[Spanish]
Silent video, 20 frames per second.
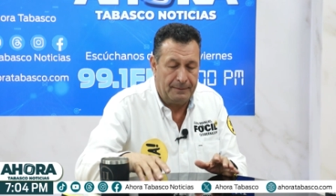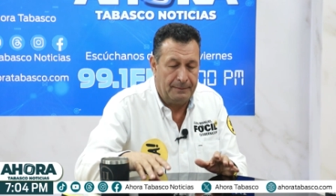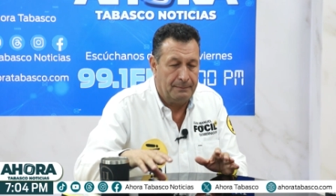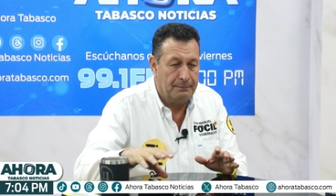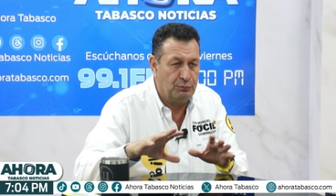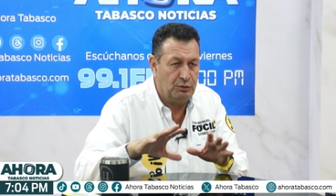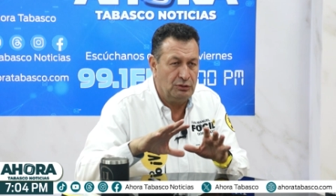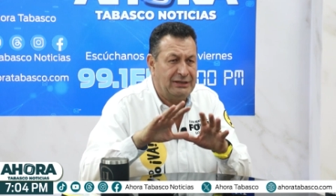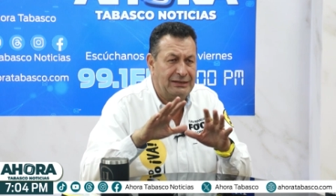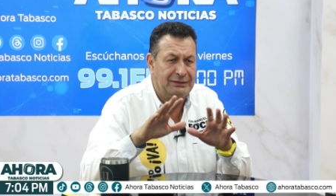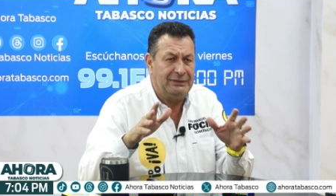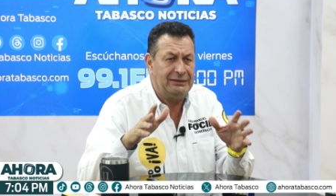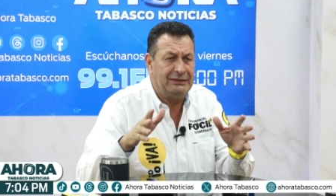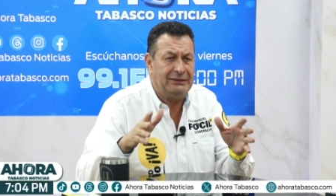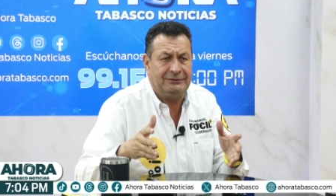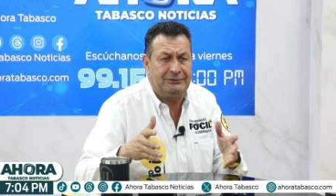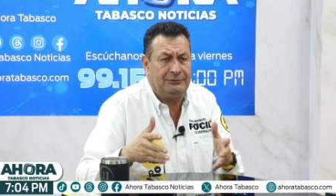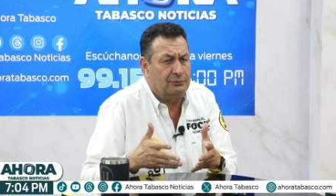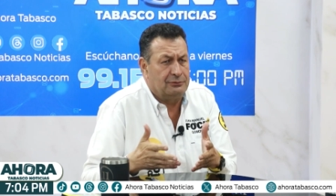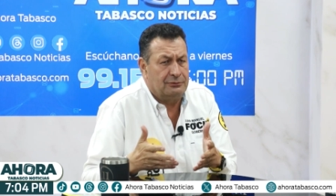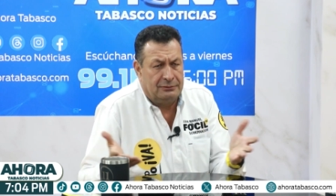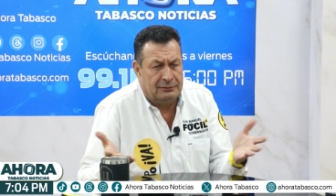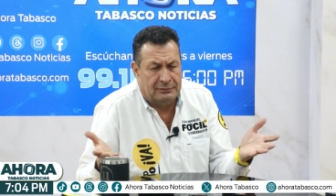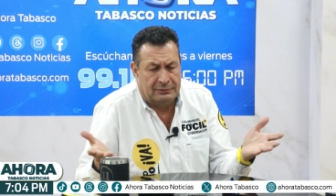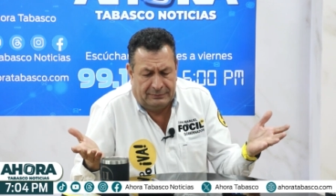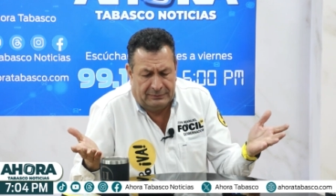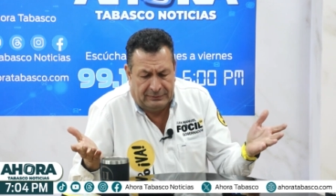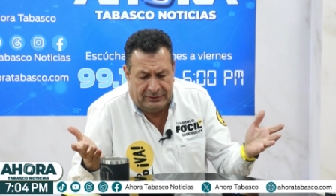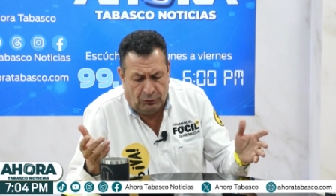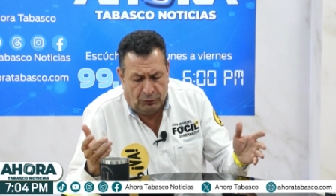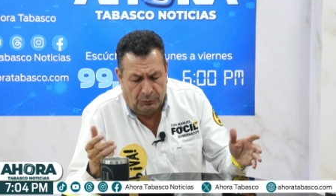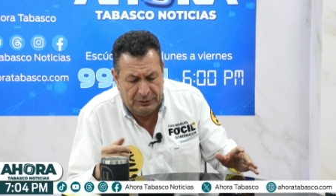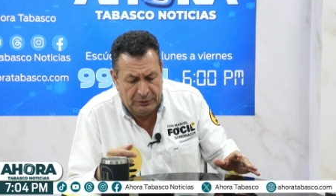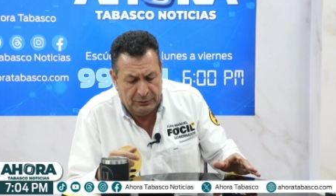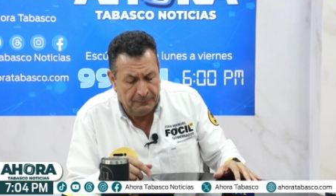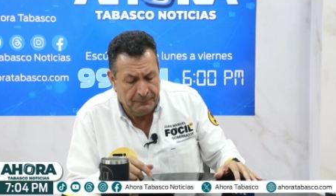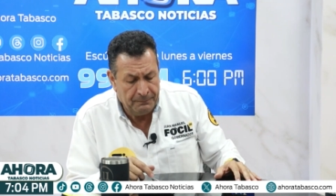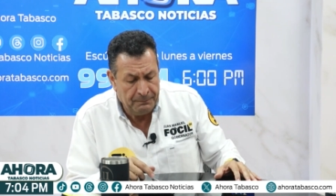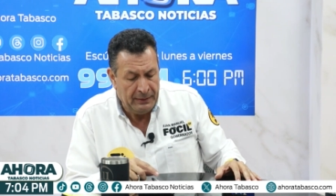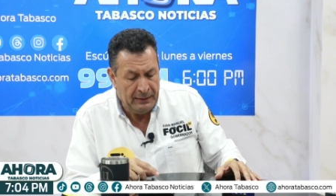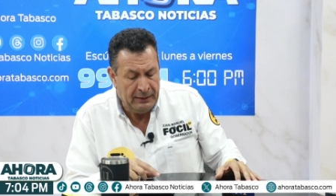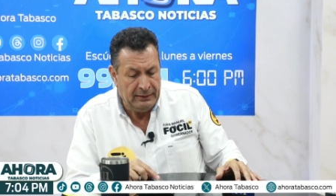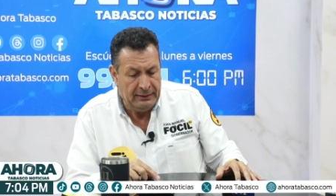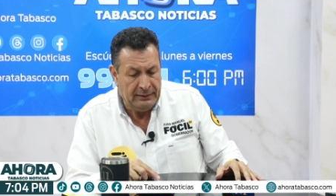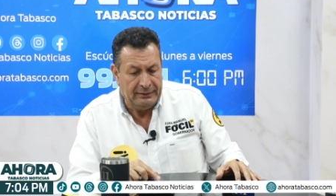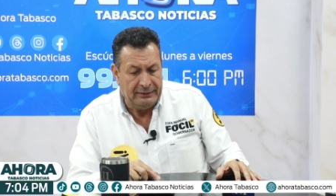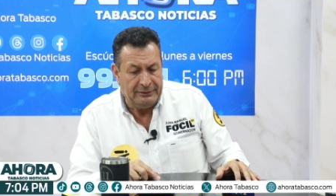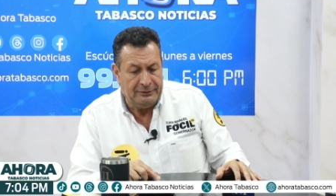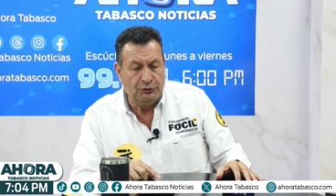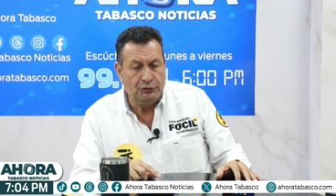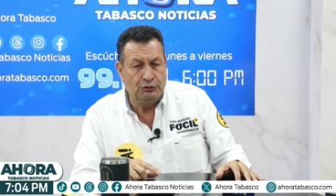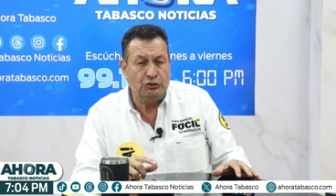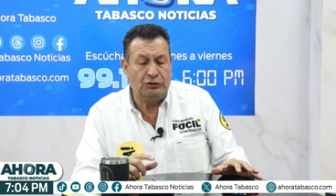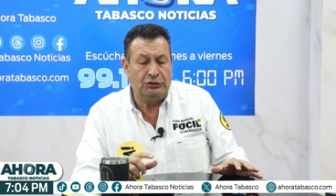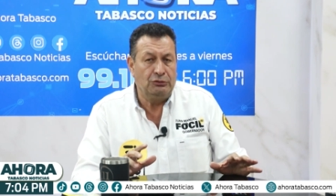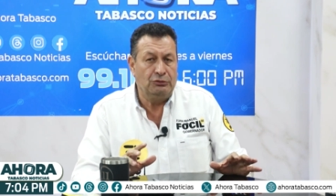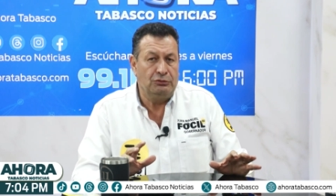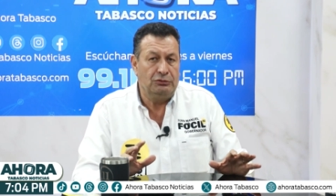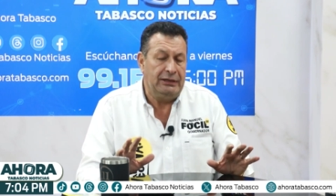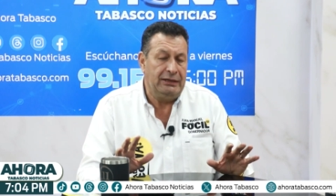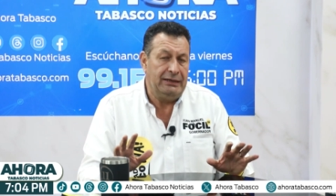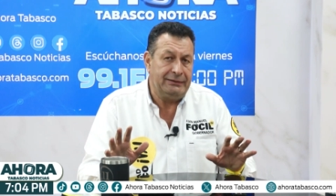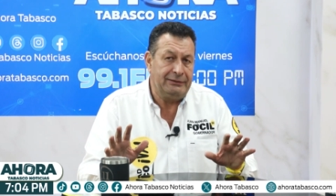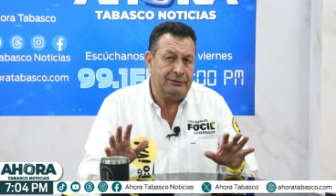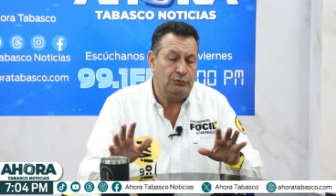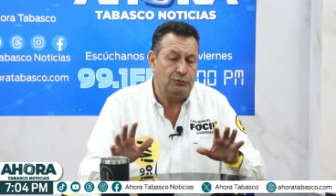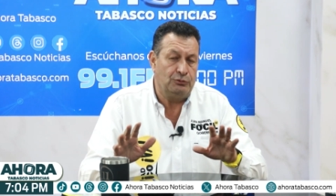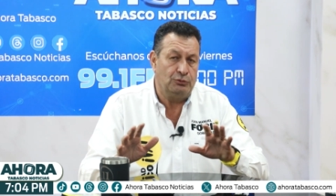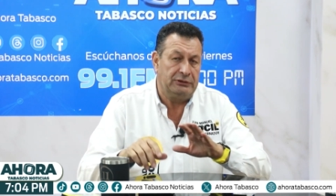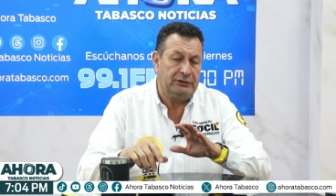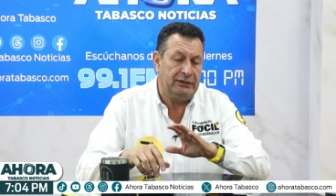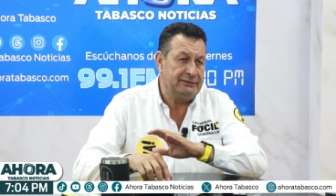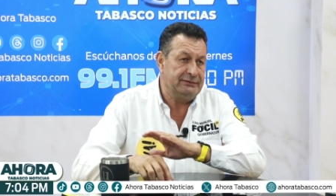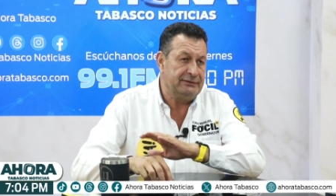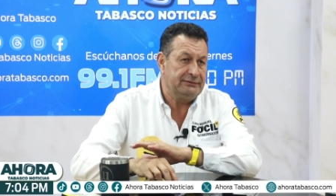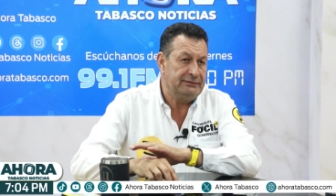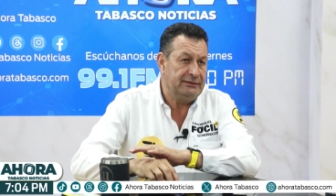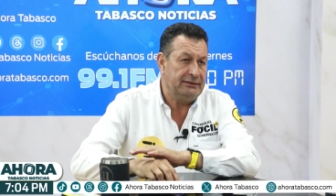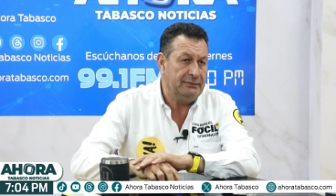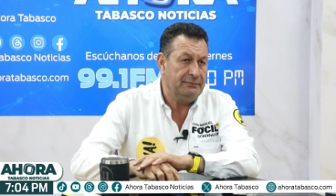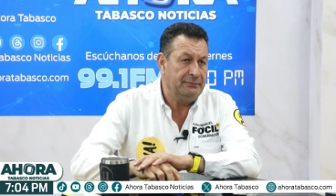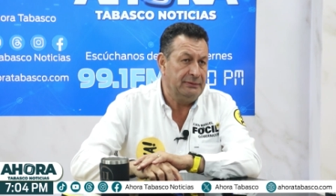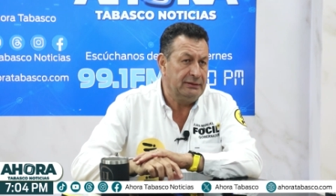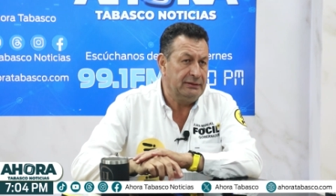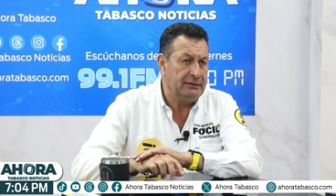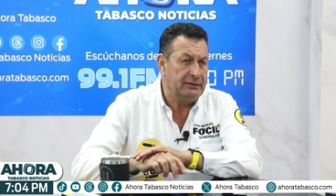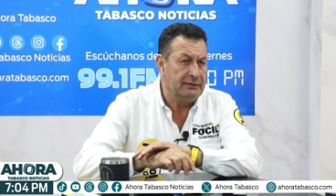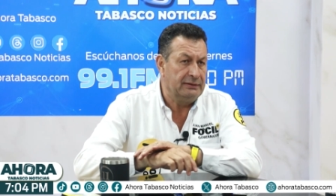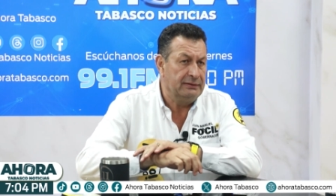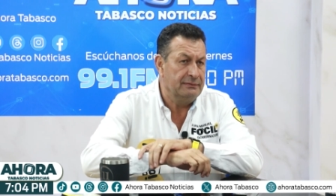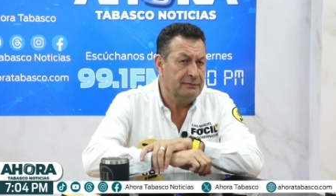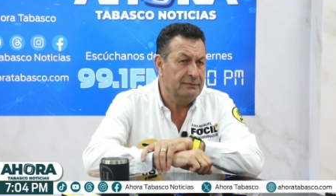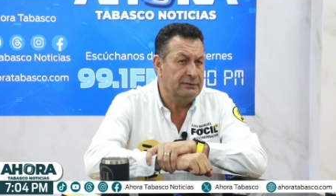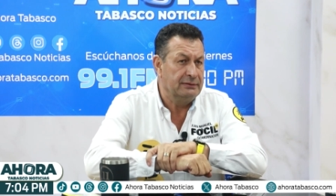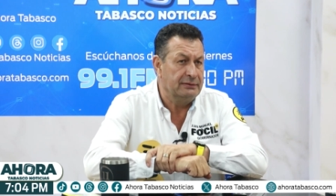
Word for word: pues administro de lo mío. Entonces no tengo nada que ocultar, sinceramente. ¿eh?